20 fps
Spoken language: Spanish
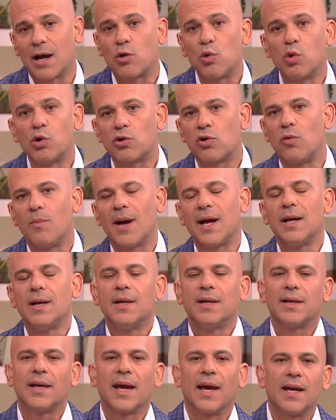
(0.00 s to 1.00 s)
cúrcuma,
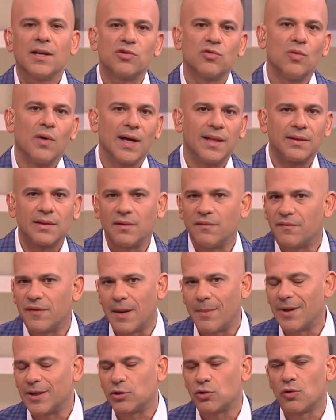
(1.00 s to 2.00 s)
que es un
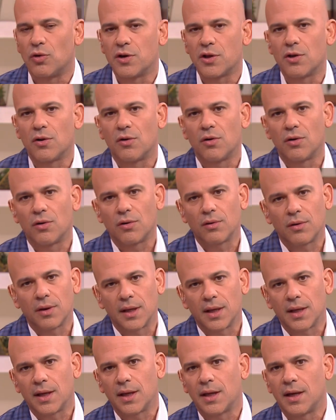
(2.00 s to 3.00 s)
antiinflamatorio
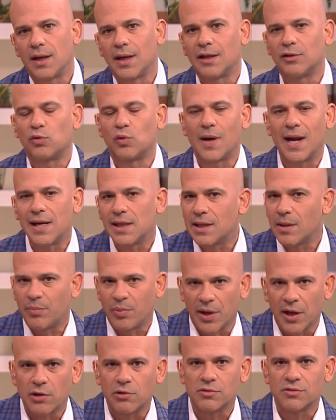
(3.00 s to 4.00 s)
eh, natural que
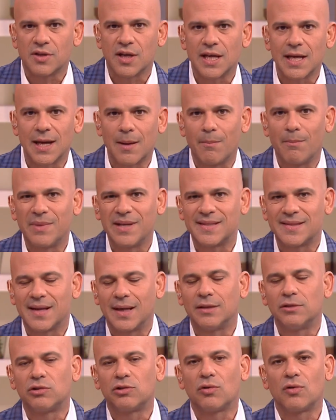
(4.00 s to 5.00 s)
pueden conseguir en
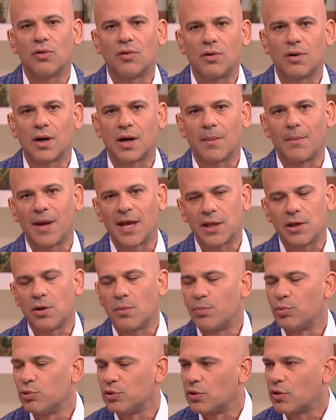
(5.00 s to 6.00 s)

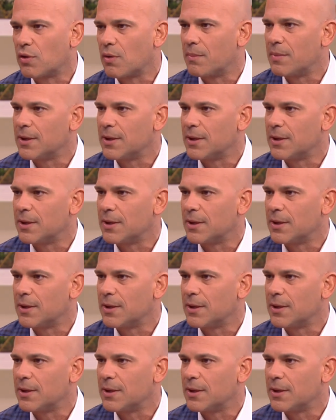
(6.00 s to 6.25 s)
misantoremedio.com.